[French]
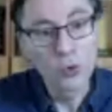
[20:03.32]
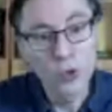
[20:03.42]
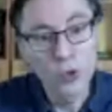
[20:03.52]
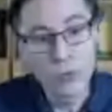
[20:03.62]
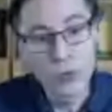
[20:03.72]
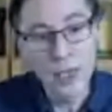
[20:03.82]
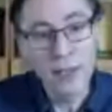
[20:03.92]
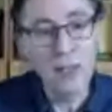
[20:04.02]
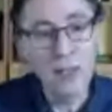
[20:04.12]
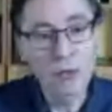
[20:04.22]

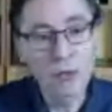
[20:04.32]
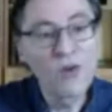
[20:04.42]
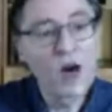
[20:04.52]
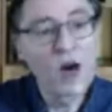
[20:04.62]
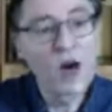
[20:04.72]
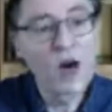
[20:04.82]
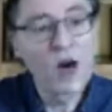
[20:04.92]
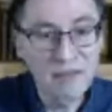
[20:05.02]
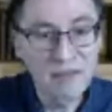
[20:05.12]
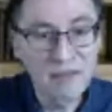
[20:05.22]
communards, on va appeler
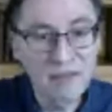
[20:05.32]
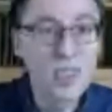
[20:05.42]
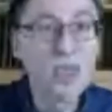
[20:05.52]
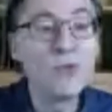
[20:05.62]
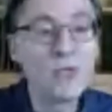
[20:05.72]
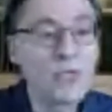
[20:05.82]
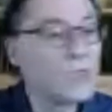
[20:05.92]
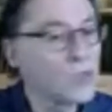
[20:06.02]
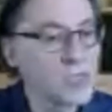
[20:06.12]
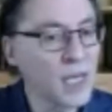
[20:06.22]
travail tout ce qui est utile
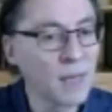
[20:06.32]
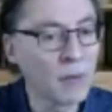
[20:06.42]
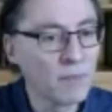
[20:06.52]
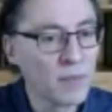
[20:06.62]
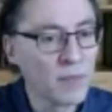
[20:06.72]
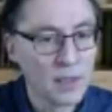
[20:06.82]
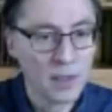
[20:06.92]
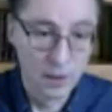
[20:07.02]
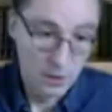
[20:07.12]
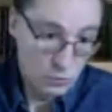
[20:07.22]
socialement.
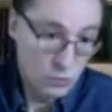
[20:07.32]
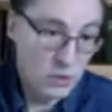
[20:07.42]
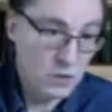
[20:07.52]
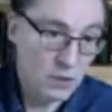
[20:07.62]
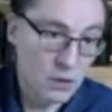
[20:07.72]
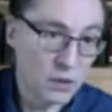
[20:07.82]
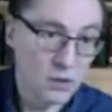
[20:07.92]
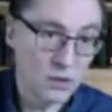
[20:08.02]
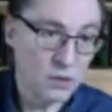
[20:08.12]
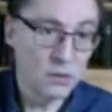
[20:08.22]
Donc,
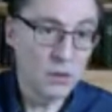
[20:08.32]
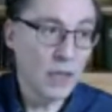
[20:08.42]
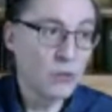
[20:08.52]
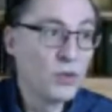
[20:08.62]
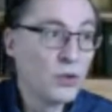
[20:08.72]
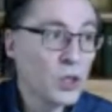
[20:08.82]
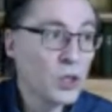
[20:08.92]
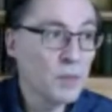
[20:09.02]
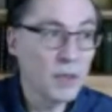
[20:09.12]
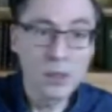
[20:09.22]
euh, à Twin Oaks, par
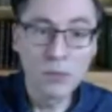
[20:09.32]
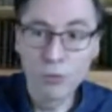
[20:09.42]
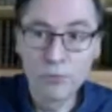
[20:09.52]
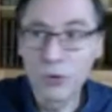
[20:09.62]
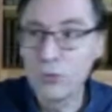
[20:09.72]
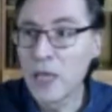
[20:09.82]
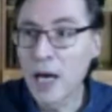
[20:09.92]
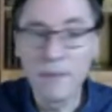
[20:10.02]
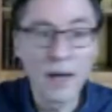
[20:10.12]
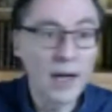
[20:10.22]
exemple, on produit des
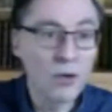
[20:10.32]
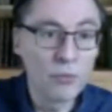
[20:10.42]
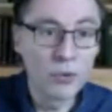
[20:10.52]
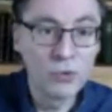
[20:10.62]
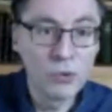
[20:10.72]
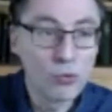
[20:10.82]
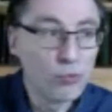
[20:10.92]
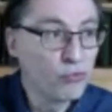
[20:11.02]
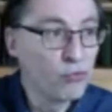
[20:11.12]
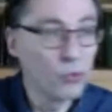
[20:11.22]
hamacs, on produit de
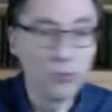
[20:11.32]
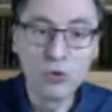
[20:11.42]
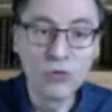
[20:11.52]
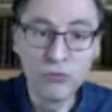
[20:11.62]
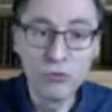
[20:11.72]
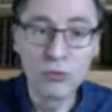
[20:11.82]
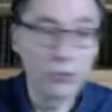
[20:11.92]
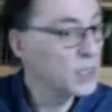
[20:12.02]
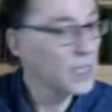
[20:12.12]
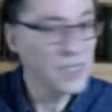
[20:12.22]
fou. Donc
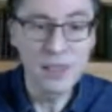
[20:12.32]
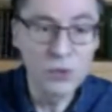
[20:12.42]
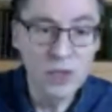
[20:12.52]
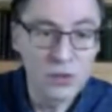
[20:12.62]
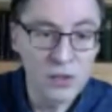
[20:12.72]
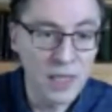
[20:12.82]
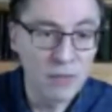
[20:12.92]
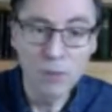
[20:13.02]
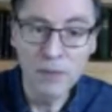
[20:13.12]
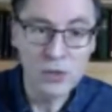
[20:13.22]
ça, c'est utile
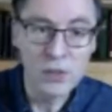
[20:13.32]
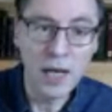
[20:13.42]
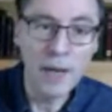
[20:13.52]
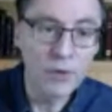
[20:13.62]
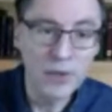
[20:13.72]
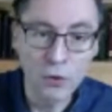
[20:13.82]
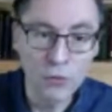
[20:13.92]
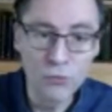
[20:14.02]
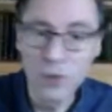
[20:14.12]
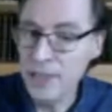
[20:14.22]
socialement parce que ça rapporte des
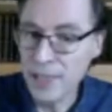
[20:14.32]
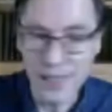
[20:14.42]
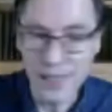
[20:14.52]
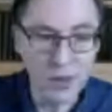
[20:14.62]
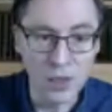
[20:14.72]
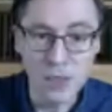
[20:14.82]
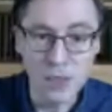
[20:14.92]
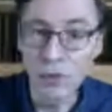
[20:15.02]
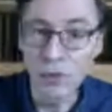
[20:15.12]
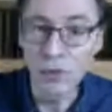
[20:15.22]
revenus et ça, ça
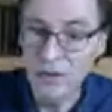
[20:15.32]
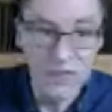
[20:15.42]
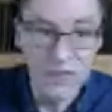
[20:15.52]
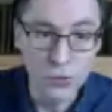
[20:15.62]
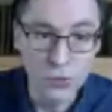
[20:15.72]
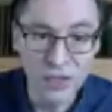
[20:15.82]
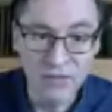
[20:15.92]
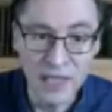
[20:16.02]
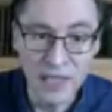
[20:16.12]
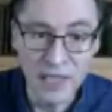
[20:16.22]
correspond à la définition du
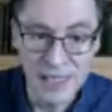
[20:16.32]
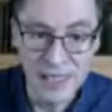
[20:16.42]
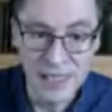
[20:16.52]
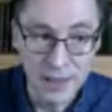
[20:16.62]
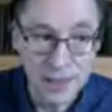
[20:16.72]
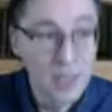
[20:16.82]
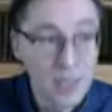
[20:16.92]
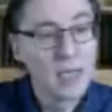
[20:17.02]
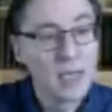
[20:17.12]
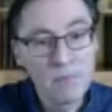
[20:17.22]
travail classique.
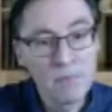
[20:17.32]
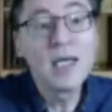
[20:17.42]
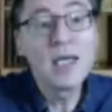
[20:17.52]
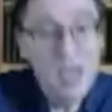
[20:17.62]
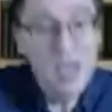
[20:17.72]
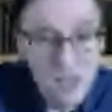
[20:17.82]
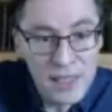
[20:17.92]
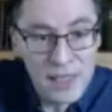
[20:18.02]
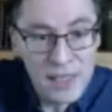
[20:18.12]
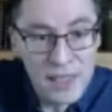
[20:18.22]
Mais élever
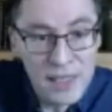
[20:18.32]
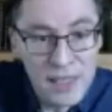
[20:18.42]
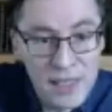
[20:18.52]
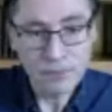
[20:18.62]
des enfants,